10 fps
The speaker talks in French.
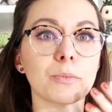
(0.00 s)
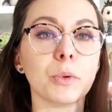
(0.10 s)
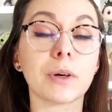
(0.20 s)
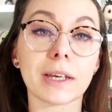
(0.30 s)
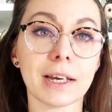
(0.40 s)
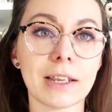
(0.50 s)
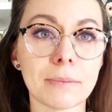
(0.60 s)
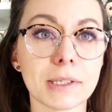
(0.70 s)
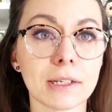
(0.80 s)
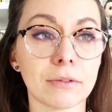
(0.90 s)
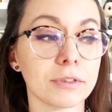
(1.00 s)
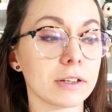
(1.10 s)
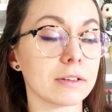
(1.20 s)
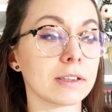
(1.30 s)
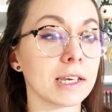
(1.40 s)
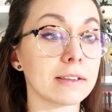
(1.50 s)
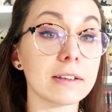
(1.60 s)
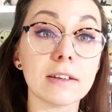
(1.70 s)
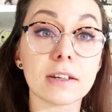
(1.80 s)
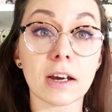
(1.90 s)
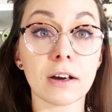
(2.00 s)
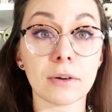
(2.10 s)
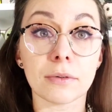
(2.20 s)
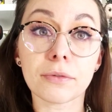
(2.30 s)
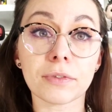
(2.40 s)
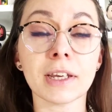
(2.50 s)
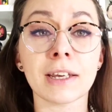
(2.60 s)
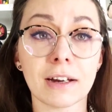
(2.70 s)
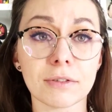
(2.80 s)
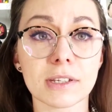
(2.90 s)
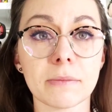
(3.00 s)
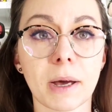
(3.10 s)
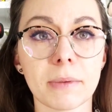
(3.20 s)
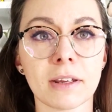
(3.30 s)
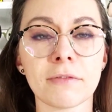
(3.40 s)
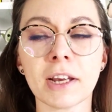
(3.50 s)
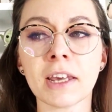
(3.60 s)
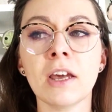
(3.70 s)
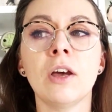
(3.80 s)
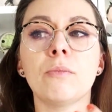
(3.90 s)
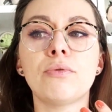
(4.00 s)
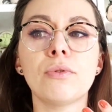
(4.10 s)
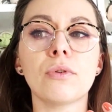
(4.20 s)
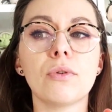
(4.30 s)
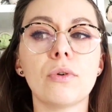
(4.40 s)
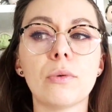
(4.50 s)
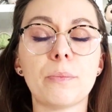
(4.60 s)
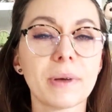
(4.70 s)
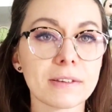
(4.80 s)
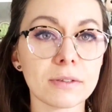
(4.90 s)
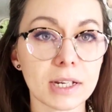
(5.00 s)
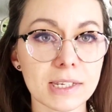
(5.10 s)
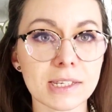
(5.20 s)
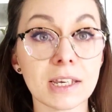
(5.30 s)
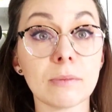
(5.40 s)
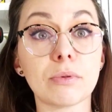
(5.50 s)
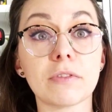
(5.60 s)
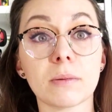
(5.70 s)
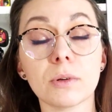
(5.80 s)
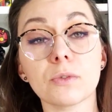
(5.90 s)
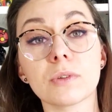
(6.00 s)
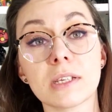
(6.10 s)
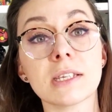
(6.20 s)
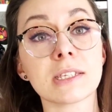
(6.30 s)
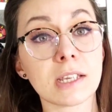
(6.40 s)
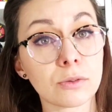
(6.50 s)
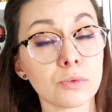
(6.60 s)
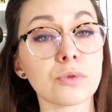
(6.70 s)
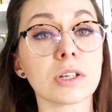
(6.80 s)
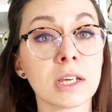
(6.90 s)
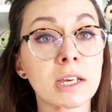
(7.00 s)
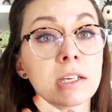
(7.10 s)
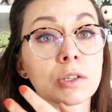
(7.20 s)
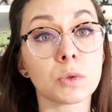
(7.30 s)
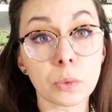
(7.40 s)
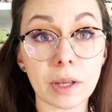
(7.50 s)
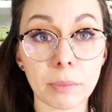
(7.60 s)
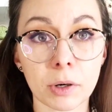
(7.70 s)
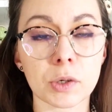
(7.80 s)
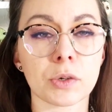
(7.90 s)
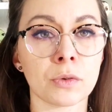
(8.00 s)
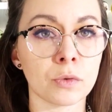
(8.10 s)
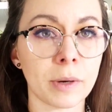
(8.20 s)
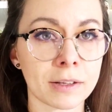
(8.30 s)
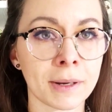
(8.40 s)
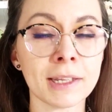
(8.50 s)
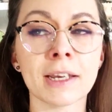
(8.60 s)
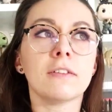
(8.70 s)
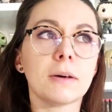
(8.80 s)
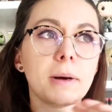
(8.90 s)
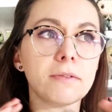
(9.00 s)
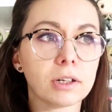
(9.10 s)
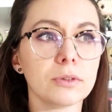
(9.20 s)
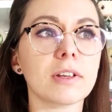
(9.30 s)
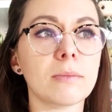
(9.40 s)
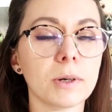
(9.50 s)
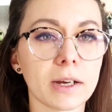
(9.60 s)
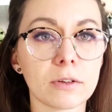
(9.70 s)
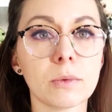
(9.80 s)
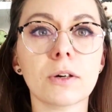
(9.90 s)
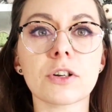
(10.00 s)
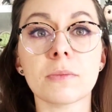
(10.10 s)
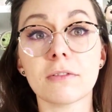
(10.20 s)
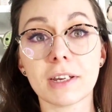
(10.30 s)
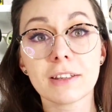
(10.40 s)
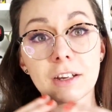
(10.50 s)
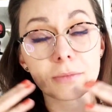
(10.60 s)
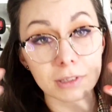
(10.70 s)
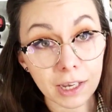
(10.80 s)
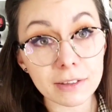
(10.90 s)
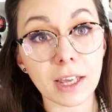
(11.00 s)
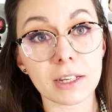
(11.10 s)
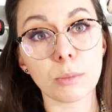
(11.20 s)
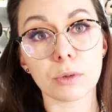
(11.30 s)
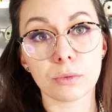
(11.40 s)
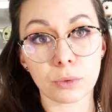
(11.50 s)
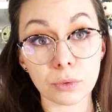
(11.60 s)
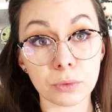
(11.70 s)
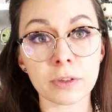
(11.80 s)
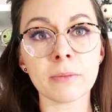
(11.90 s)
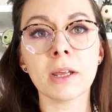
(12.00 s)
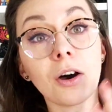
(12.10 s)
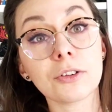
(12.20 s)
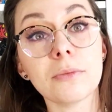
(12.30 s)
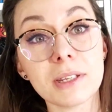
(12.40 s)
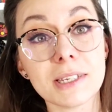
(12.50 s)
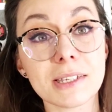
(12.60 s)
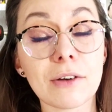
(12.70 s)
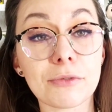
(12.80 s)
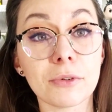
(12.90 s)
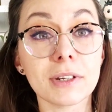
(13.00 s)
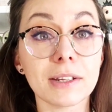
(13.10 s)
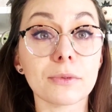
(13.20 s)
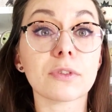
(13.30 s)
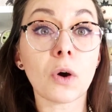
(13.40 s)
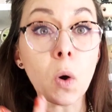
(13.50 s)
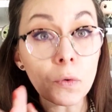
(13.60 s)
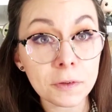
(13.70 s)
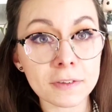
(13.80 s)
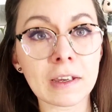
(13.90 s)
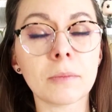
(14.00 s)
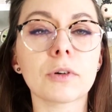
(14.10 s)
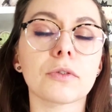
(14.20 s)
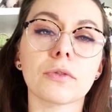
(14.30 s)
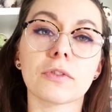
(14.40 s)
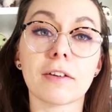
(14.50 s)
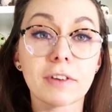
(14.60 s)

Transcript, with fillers: petit peu réadapter en fait ce qui a été déjà euh, fait et avancé par Ben Affleck pour le personnaliser et pour vraiment donner sa touche et son approche du Batman. Il va pas avoir totalement carte blanche, mais il va être quand même très très libre sur ce film. En 2019, on annonce officiellement que ce ne sera